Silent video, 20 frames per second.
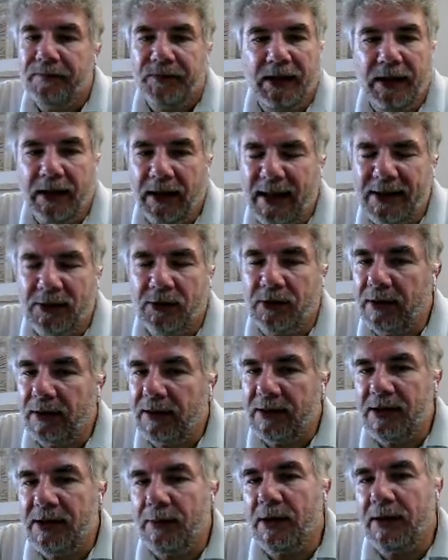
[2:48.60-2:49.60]
ti ringrazio
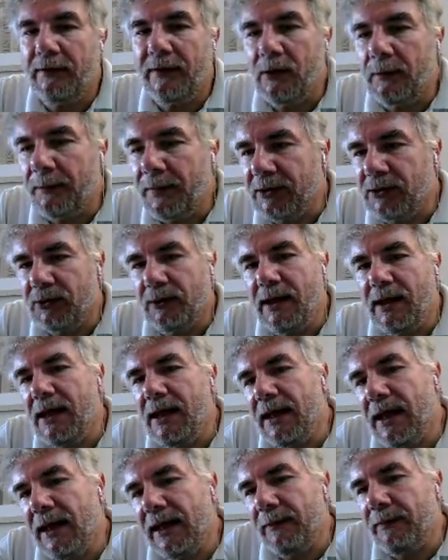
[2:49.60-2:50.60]
tantissimo a livello
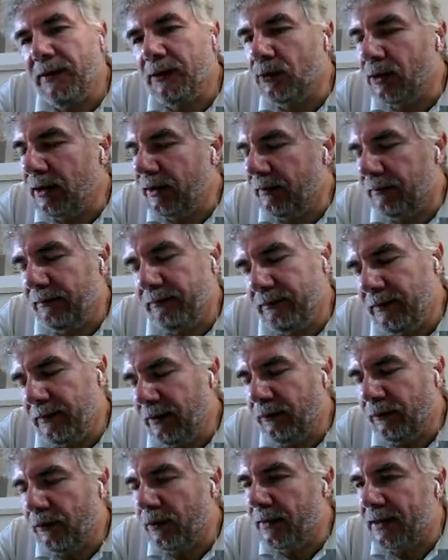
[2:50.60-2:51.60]
personale anche per tutte le, le
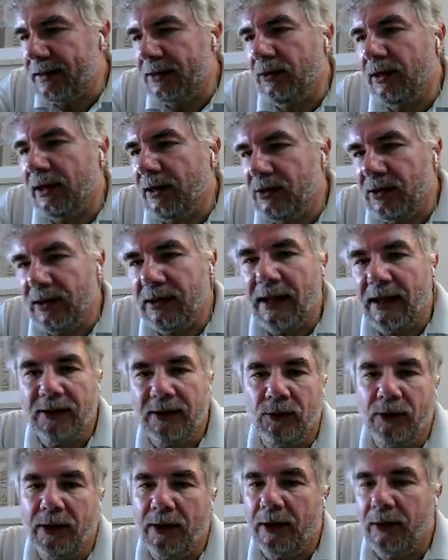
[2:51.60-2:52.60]
informazioni che ci hai
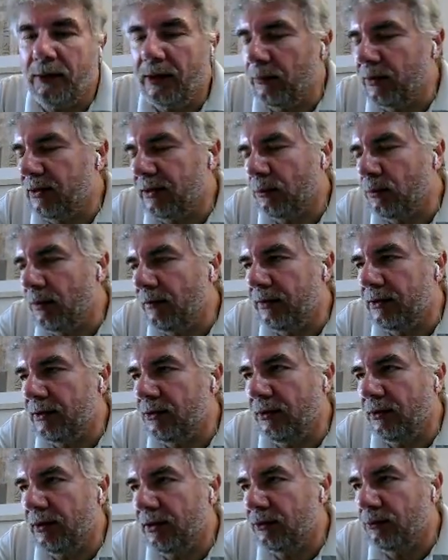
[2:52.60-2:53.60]
dato e questa tua
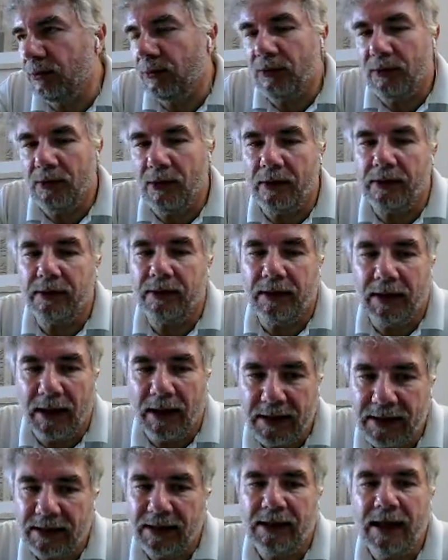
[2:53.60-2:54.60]
visione su New York.
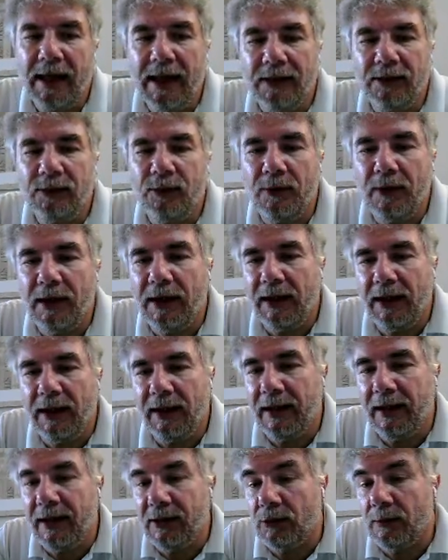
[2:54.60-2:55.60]
Grazie tanto
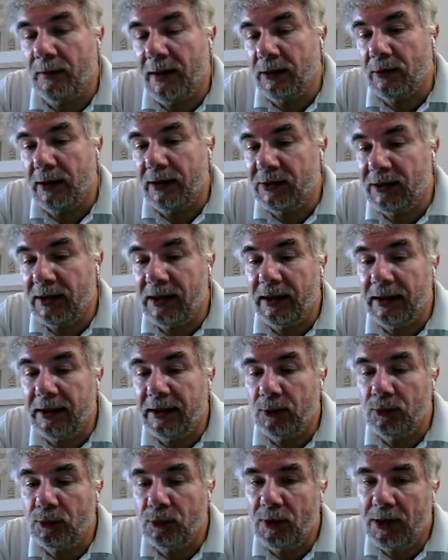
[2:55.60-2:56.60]
e adesso mando la sigla di
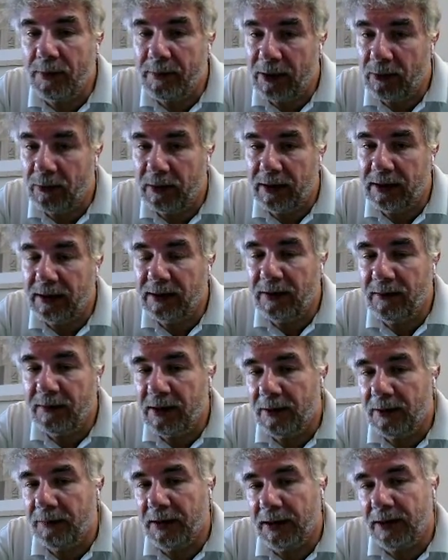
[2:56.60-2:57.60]
chiusura ma non andate
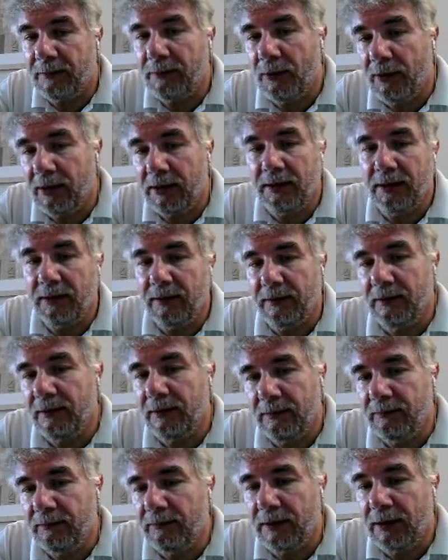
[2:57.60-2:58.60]
via perché poi
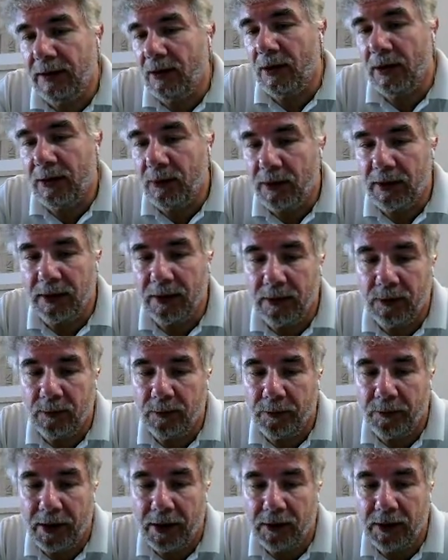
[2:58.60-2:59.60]
mm, dirò ancora
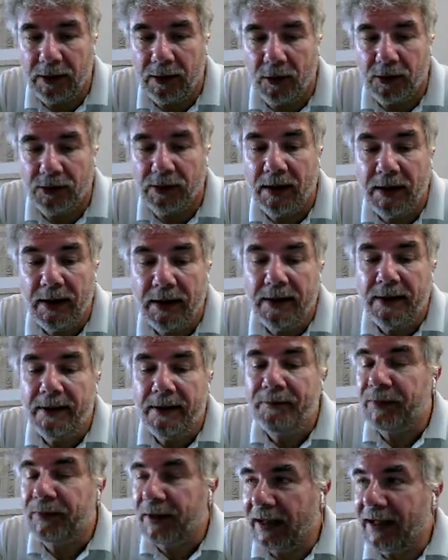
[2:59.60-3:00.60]
un paio di cose.
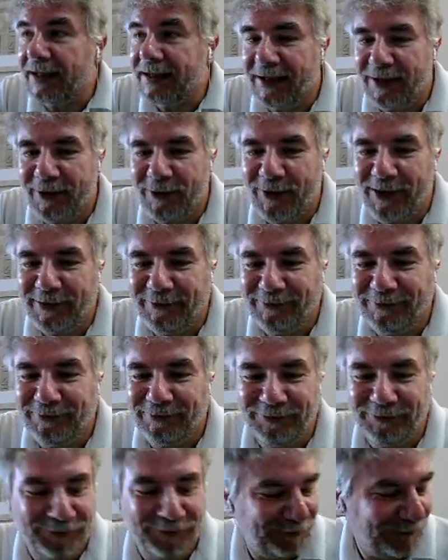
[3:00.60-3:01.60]
Grazie ancora. Grazie a
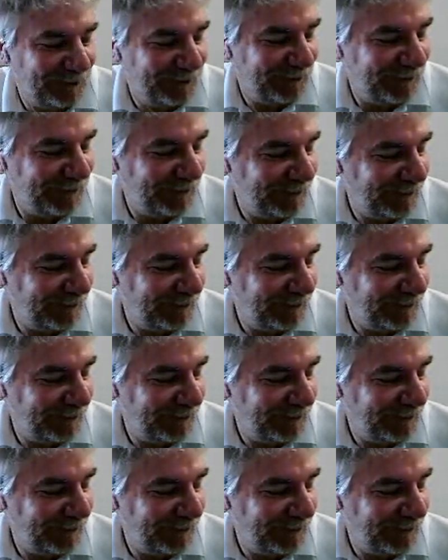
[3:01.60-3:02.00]
te.